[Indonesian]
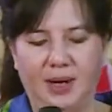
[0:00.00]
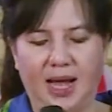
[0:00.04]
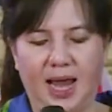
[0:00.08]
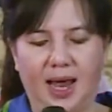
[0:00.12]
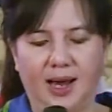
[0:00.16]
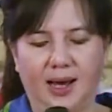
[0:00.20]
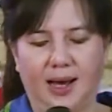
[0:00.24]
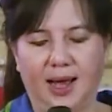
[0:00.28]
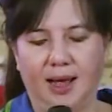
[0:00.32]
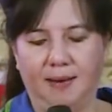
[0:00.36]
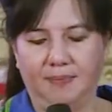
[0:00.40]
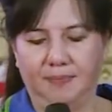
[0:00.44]

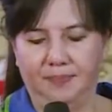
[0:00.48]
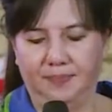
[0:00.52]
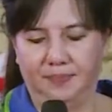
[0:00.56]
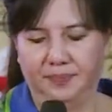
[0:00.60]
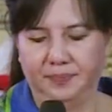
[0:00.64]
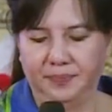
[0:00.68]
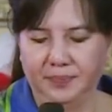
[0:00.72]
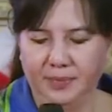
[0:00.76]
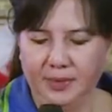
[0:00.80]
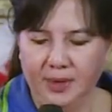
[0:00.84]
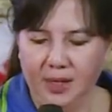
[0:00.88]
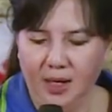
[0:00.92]
menangkap.
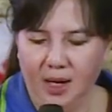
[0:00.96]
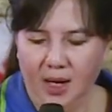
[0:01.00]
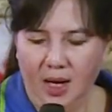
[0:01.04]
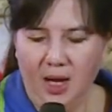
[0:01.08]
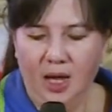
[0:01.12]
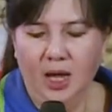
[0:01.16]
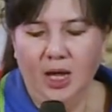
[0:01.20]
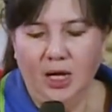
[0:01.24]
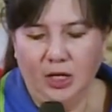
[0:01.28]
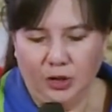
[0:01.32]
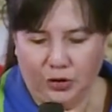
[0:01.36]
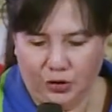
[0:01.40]

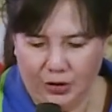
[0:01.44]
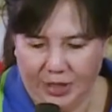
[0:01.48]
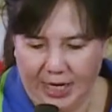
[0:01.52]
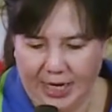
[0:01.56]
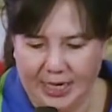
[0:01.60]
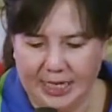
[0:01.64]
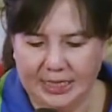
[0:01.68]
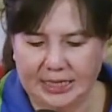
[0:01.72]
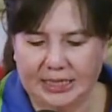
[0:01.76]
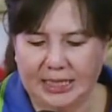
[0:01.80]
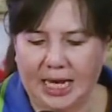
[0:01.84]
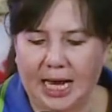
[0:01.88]

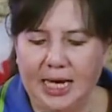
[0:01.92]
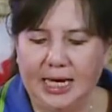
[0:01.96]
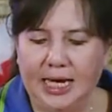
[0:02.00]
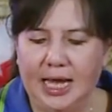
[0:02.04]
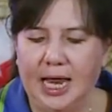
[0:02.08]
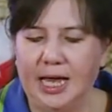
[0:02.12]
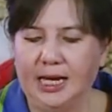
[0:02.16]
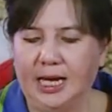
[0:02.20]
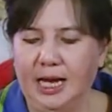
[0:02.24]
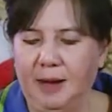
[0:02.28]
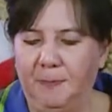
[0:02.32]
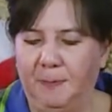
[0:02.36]
Saudara sekali
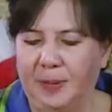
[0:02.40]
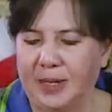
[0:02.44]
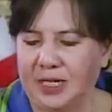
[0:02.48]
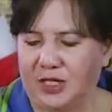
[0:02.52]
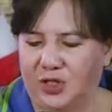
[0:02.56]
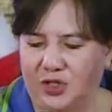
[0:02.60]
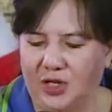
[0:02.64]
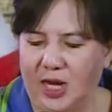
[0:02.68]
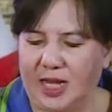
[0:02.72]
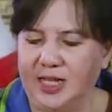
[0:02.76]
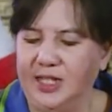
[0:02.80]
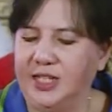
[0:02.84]
lagi
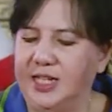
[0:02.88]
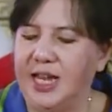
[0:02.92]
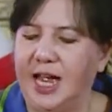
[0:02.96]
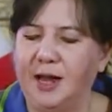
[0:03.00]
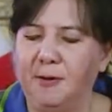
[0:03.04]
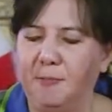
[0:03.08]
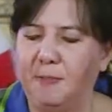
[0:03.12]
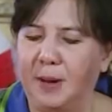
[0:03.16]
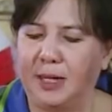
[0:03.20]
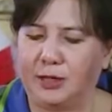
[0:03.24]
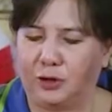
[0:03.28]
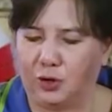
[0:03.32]

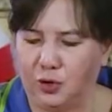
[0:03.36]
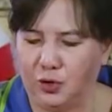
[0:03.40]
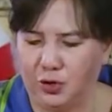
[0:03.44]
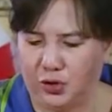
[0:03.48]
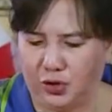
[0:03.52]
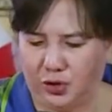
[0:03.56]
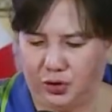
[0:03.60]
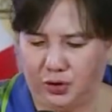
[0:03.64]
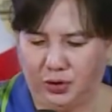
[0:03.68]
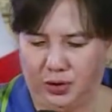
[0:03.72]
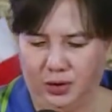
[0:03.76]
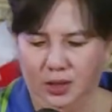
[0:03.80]
perjanjian
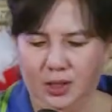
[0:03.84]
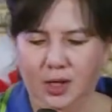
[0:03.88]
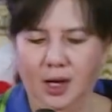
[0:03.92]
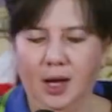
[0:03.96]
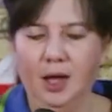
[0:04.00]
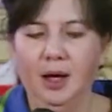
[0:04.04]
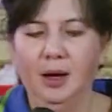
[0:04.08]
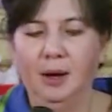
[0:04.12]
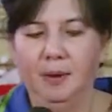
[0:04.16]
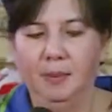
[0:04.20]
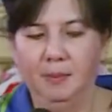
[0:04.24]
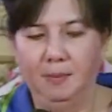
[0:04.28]
Petrus.
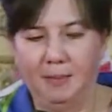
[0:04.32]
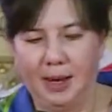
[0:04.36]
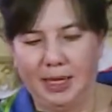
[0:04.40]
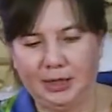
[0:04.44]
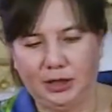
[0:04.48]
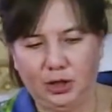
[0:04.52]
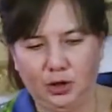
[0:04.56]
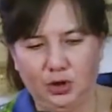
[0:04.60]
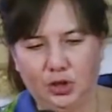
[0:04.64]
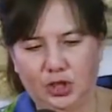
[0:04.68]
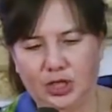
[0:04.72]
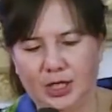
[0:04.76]

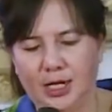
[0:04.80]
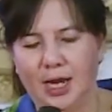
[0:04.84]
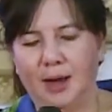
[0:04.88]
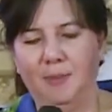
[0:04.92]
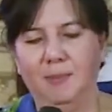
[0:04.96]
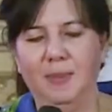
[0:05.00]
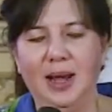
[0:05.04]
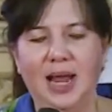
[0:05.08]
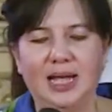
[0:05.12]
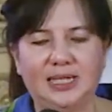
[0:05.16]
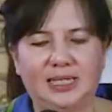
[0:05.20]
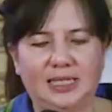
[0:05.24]
Matius
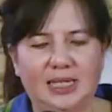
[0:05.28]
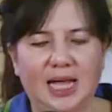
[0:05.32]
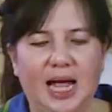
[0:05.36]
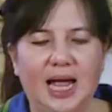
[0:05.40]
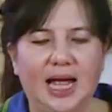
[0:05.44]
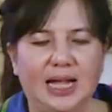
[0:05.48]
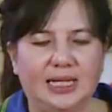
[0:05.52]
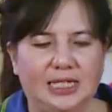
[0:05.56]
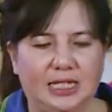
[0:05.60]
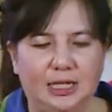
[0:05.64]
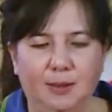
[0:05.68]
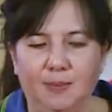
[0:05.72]
16
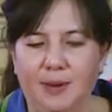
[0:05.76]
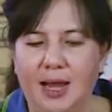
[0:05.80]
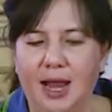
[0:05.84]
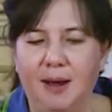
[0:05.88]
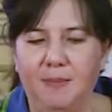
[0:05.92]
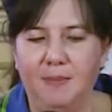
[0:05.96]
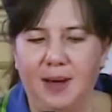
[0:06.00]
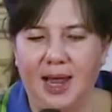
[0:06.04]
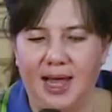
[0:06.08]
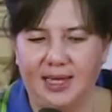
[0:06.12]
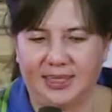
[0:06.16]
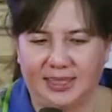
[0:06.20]
ayat
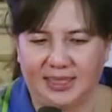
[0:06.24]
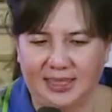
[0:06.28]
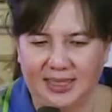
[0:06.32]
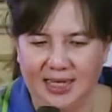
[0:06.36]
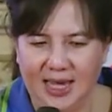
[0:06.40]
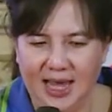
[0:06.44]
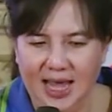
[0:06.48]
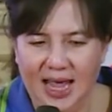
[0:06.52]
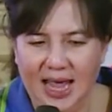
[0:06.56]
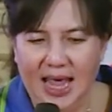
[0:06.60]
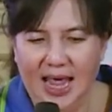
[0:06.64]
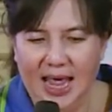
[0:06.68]
19.
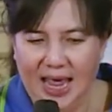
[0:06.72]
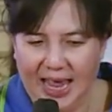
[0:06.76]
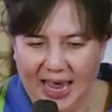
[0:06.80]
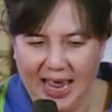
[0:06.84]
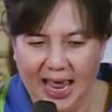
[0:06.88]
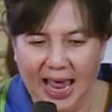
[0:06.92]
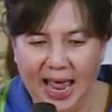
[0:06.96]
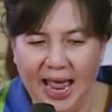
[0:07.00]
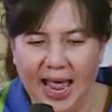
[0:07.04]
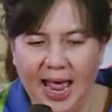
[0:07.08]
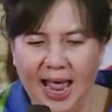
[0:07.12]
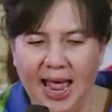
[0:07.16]

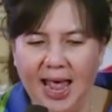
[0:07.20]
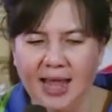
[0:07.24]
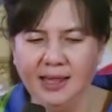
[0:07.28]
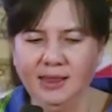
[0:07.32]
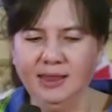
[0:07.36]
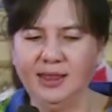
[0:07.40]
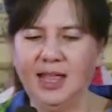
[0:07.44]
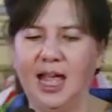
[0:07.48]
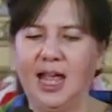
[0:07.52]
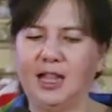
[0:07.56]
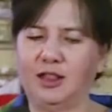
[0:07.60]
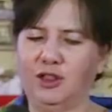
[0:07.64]
And
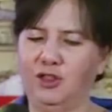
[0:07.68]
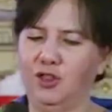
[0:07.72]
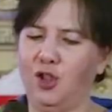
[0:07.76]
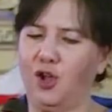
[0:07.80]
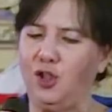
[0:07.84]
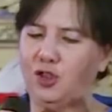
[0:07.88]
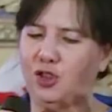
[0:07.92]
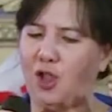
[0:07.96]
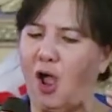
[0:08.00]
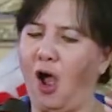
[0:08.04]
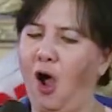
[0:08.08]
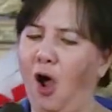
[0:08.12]
that
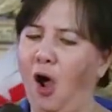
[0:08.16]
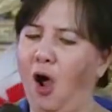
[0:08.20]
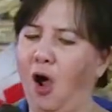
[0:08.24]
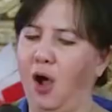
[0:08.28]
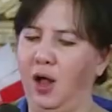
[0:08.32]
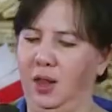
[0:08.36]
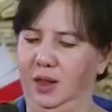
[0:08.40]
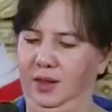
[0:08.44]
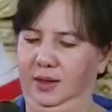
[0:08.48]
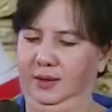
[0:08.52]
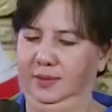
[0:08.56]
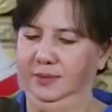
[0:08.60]
not
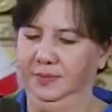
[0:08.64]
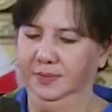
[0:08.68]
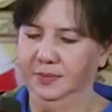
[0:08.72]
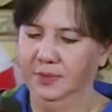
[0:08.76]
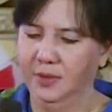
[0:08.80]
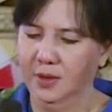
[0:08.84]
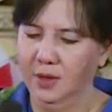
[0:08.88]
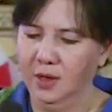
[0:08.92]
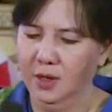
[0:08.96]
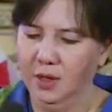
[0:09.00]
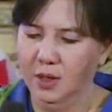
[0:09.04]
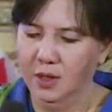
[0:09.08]
all.
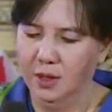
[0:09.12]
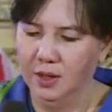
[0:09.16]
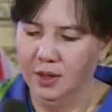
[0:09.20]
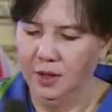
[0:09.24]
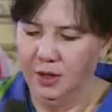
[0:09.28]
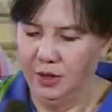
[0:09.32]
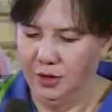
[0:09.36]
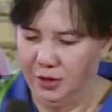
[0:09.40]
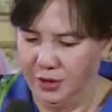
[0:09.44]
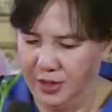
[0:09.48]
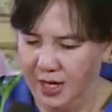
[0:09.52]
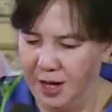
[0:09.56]

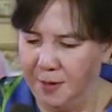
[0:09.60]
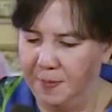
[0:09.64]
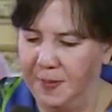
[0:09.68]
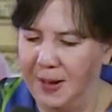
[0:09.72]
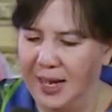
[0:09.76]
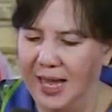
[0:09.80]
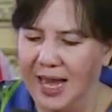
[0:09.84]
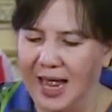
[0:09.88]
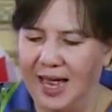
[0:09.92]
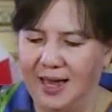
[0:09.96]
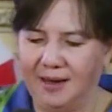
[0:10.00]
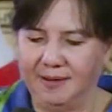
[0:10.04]
Dia
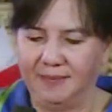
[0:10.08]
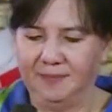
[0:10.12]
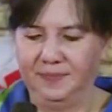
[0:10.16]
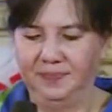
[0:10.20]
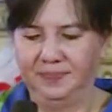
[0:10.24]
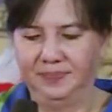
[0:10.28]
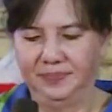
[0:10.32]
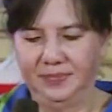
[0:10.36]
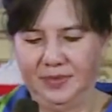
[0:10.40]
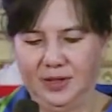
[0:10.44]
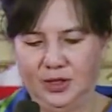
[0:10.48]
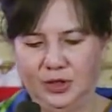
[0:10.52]
bilang,
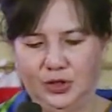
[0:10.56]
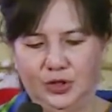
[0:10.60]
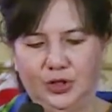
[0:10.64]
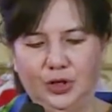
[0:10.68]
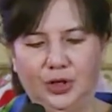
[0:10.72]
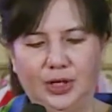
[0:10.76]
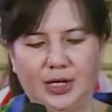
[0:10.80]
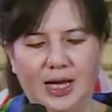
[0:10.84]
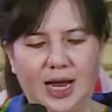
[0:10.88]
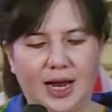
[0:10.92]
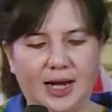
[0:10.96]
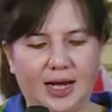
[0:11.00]

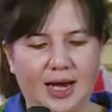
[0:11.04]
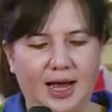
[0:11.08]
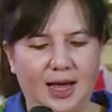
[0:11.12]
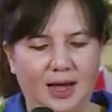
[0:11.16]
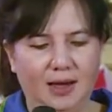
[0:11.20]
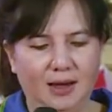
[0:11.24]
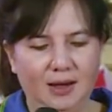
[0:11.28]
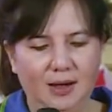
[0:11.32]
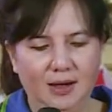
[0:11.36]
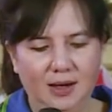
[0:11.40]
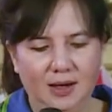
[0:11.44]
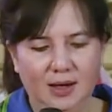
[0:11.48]

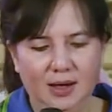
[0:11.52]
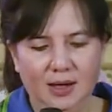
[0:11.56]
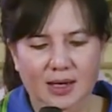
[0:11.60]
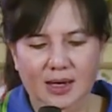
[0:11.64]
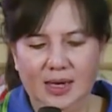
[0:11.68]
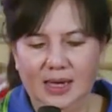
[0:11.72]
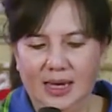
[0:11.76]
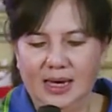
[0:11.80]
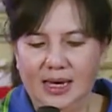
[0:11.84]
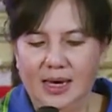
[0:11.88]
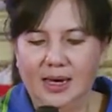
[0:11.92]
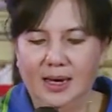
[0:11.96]
saudara,
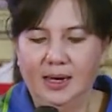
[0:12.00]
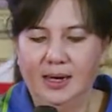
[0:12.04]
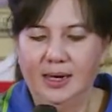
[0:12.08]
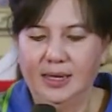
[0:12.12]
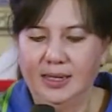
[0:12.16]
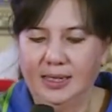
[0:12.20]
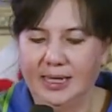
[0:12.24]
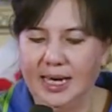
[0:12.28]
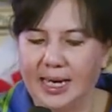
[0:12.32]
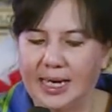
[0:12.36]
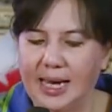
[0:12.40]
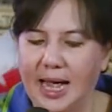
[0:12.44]

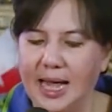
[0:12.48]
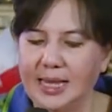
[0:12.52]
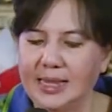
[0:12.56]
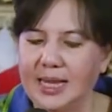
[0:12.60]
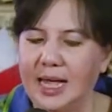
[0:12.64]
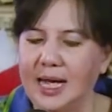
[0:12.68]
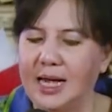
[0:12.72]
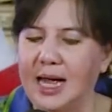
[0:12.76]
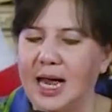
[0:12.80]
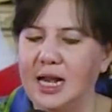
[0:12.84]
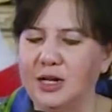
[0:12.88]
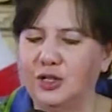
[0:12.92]

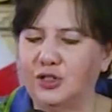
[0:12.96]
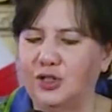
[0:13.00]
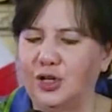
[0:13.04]
dikatakan